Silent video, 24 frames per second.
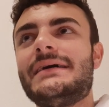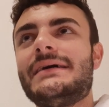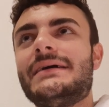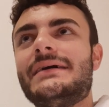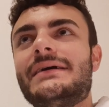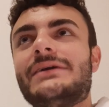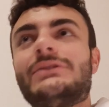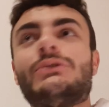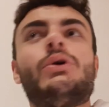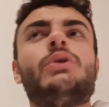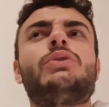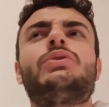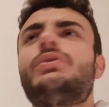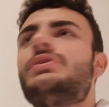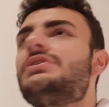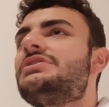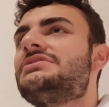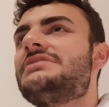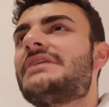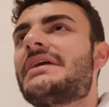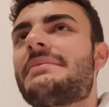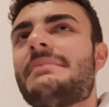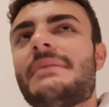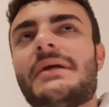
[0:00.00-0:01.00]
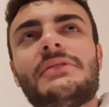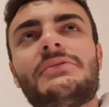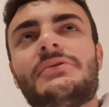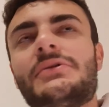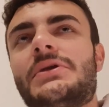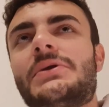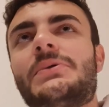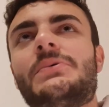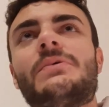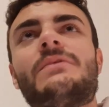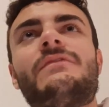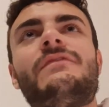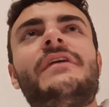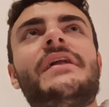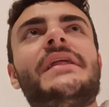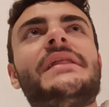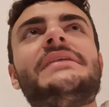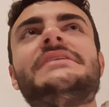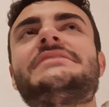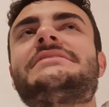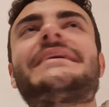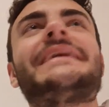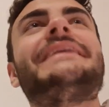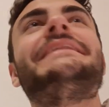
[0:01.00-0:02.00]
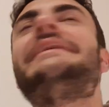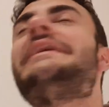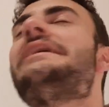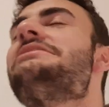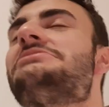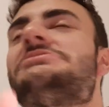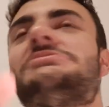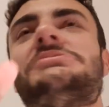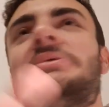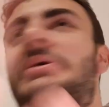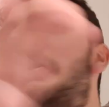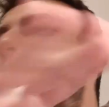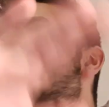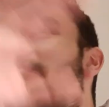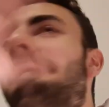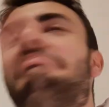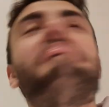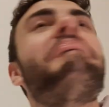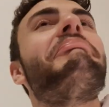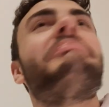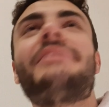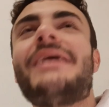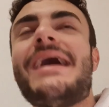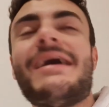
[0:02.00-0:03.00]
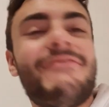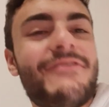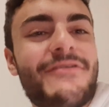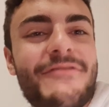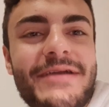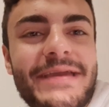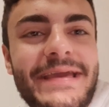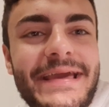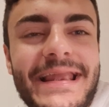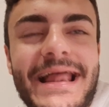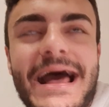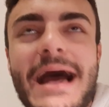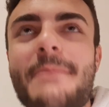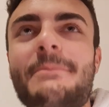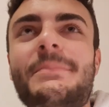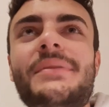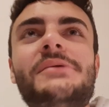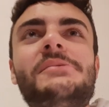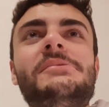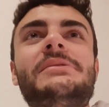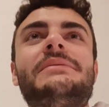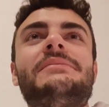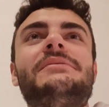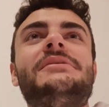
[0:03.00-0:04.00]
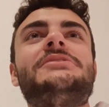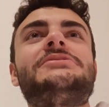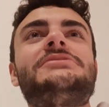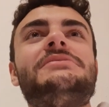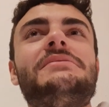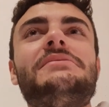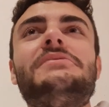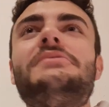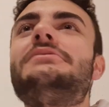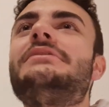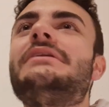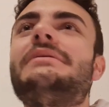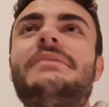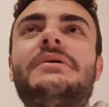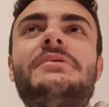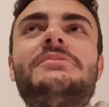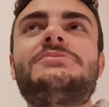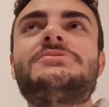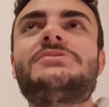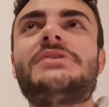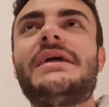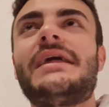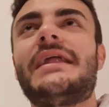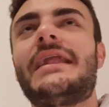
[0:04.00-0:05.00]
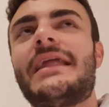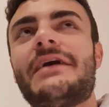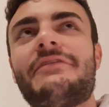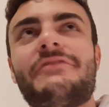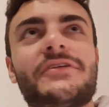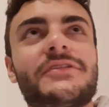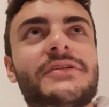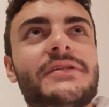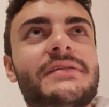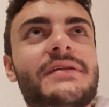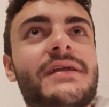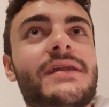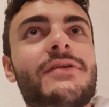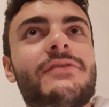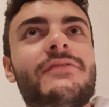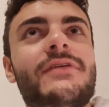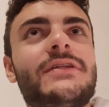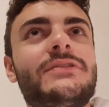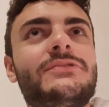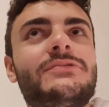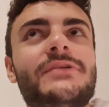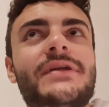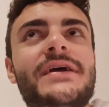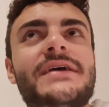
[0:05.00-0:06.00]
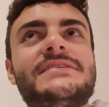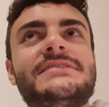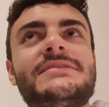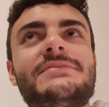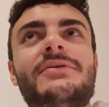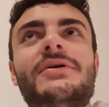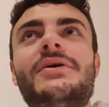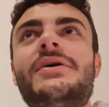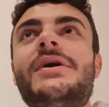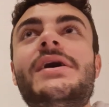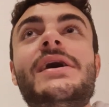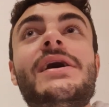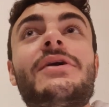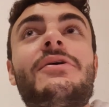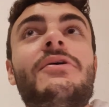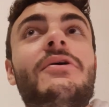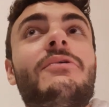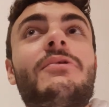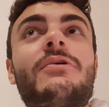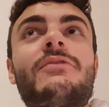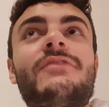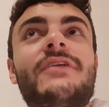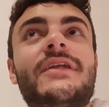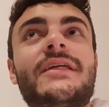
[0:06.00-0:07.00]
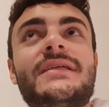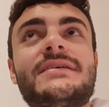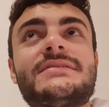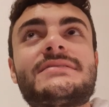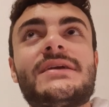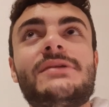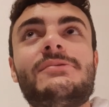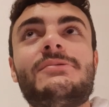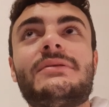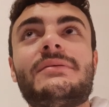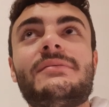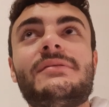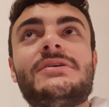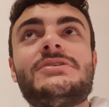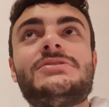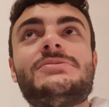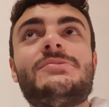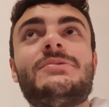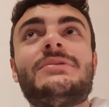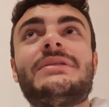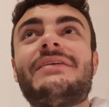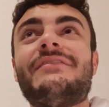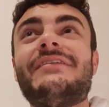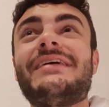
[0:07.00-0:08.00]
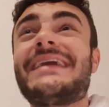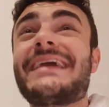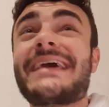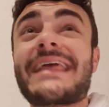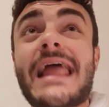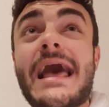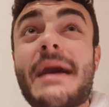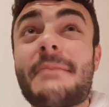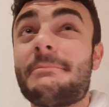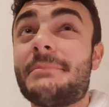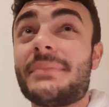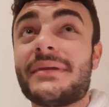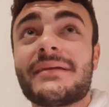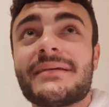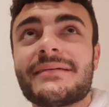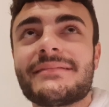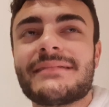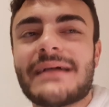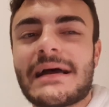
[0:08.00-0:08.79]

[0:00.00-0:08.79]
è tolto l'inserimento di Curfalidis che adesso mm, aveva i crampi gli ultimi 10 minuti, ma non se l'era, l'hai fatto entrare al 91esimo con Curfalidis che gli ultimi 10 minuti aveva i crampi,